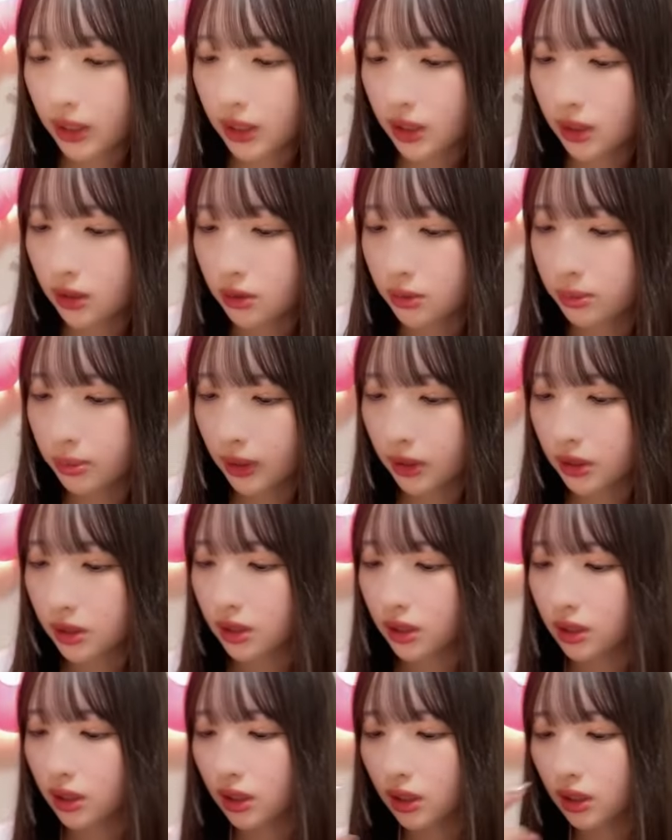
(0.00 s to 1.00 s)
い奪っ
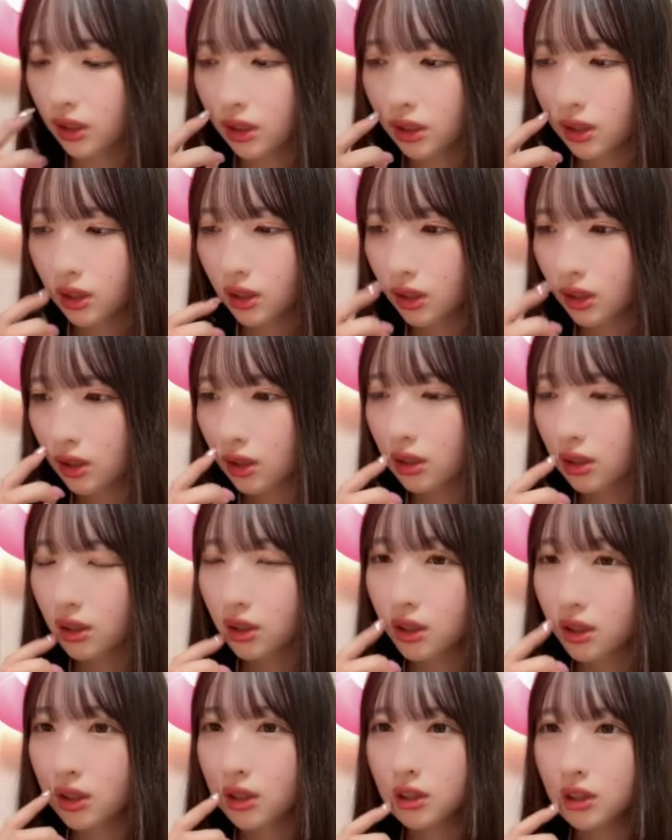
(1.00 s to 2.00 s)
てね
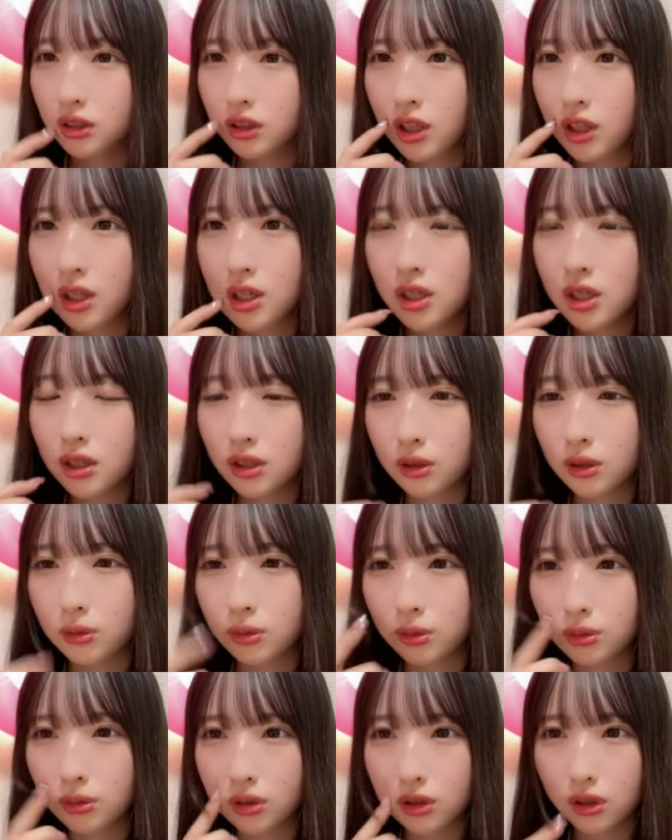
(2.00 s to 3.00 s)
大変な
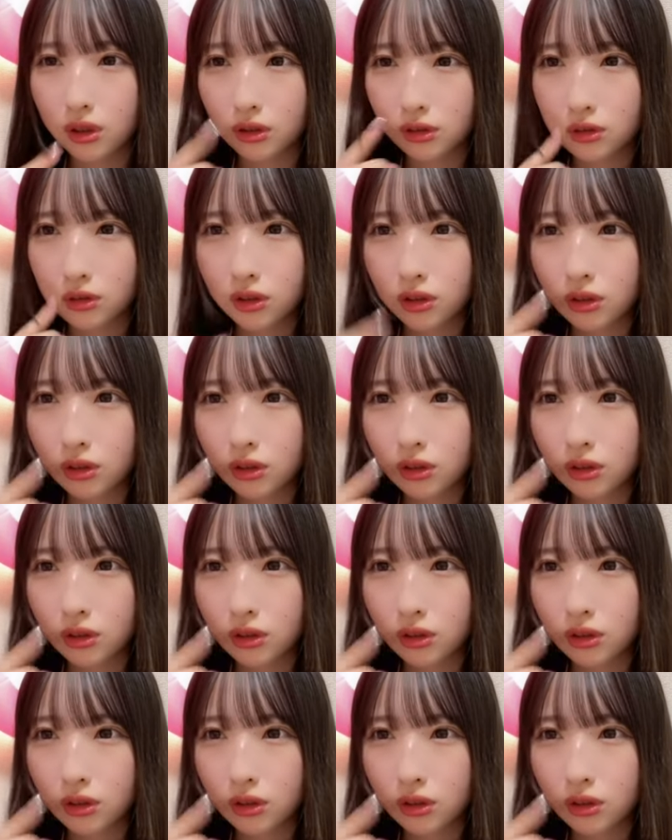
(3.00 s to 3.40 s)
ことになる